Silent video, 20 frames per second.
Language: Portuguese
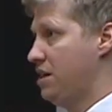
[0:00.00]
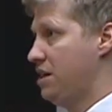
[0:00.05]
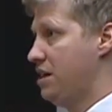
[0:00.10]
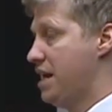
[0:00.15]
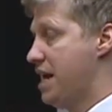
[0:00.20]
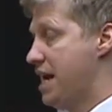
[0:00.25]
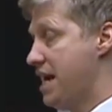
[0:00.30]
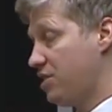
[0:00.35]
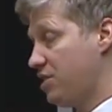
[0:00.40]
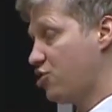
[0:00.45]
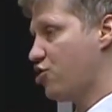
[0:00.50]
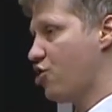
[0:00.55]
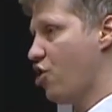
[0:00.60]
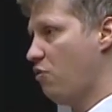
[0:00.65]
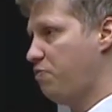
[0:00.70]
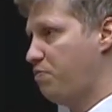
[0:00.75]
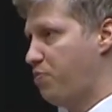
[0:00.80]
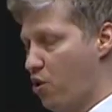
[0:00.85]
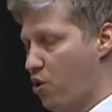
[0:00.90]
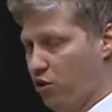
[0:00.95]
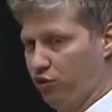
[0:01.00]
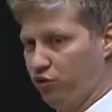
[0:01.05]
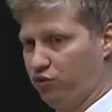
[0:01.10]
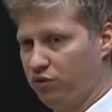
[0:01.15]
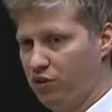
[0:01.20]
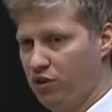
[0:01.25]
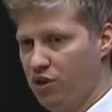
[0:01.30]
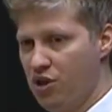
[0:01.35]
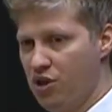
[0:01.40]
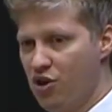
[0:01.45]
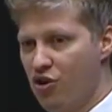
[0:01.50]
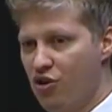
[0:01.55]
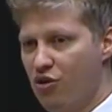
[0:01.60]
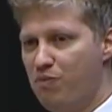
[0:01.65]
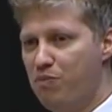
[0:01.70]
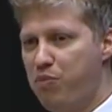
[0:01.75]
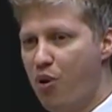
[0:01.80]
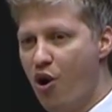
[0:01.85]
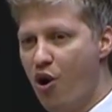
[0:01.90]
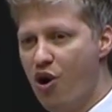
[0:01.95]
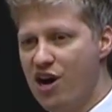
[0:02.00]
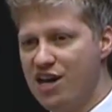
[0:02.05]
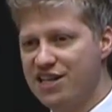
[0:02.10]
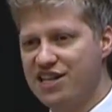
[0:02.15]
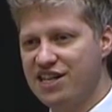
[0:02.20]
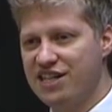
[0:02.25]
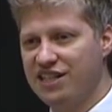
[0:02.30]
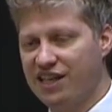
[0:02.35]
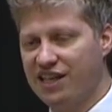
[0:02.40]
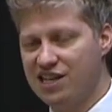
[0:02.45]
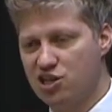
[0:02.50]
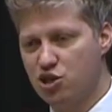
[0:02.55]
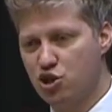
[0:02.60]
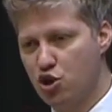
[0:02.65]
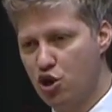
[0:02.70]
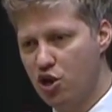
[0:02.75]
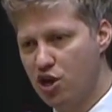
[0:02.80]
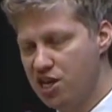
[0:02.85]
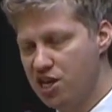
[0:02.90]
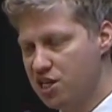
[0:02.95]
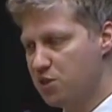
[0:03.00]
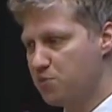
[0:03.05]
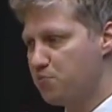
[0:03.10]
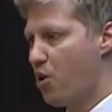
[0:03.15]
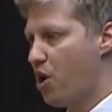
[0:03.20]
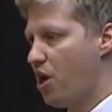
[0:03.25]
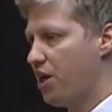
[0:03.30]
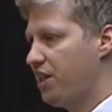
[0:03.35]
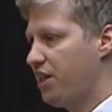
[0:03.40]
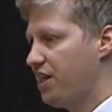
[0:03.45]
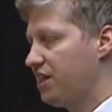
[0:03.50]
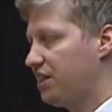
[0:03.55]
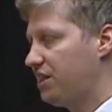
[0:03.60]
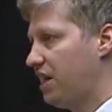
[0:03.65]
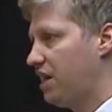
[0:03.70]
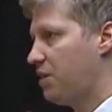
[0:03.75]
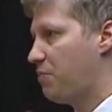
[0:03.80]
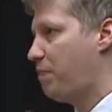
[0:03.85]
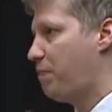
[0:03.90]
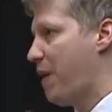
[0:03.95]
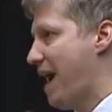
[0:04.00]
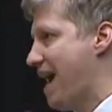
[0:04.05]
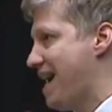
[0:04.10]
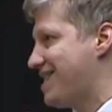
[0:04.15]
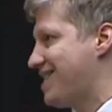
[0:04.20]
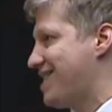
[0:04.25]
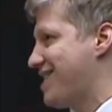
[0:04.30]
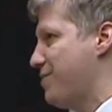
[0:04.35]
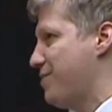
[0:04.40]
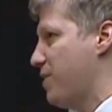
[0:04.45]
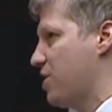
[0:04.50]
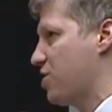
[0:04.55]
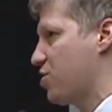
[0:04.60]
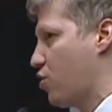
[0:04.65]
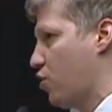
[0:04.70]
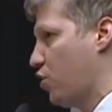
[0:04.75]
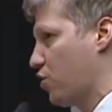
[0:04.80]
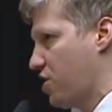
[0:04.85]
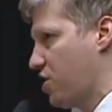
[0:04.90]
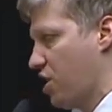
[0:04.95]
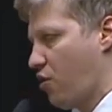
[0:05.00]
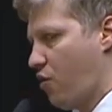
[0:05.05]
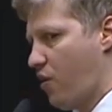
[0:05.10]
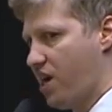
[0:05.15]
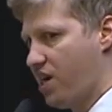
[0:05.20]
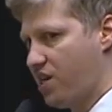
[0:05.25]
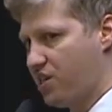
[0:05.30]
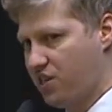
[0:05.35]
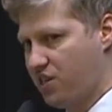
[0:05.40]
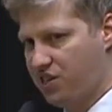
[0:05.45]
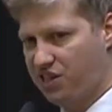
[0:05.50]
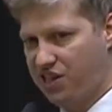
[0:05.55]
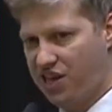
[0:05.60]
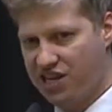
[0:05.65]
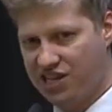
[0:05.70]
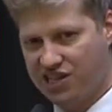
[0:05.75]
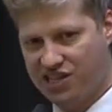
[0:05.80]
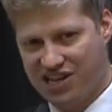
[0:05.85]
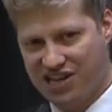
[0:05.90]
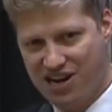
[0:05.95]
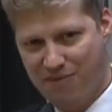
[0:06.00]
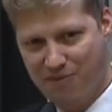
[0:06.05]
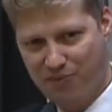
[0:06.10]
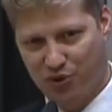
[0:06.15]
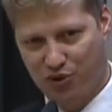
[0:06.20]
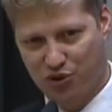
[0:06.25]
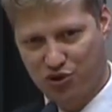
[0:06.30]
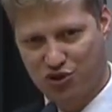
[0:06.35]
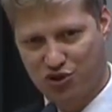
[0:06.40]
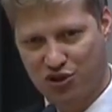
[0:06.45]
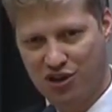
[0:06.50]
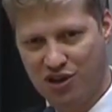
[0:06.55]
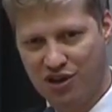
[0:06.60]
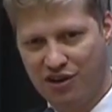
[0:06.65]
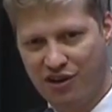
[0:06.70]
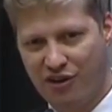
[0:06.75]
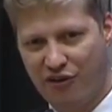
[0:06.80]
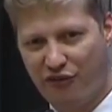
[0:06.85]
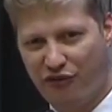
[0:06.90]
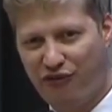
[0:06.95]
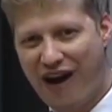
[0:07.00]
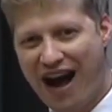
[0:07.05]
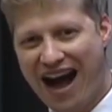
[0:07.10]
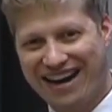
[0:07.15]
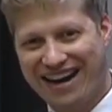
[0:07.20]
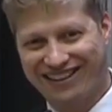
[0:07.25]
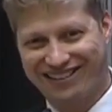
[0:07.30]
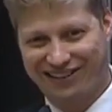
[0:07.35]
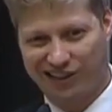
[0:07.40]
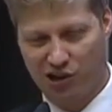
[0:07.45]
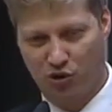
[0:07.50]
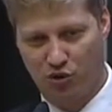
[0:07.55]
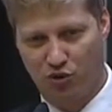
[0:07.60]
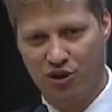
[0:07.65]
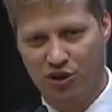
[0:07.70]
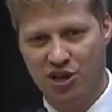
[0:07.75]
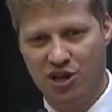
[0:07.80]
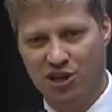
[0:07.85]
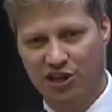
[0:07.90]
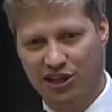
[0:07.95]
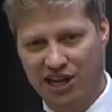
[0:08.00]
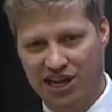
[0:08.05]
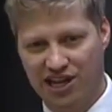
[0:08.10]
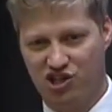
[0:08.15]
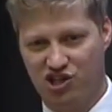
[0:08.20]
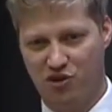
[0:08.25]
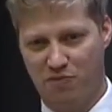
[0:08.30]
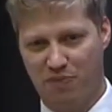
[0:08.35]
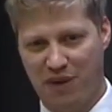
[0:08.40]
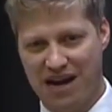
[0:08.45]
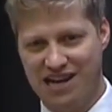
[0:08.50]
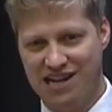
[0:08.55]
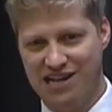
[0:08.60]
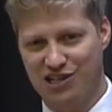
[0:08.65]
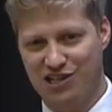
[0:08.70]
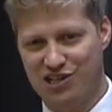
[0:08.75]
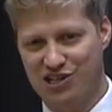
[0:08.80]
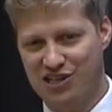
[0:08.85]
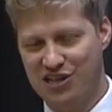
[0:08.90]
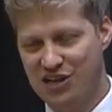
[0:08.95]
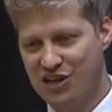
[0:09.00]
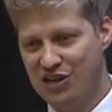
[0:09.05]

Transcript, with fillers: Este é o ponto. Boas intenções podem ter péssimas consequências, e exemplos fartam neste país